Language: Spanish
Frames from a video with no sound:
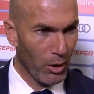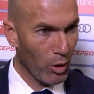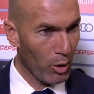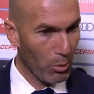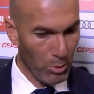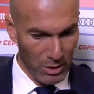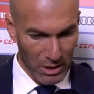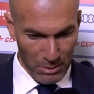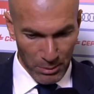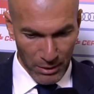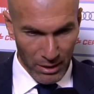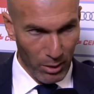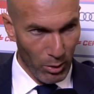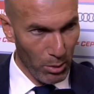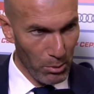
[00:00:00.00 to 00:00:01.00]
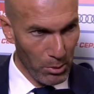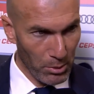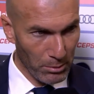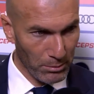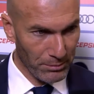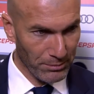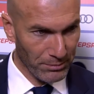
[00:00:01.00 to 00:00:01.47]
¿Cómo se explica cómo?
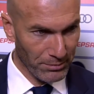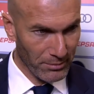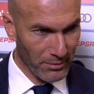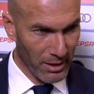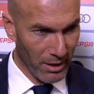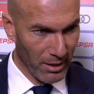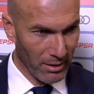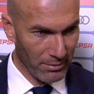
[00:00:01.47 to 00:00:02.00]
El empate.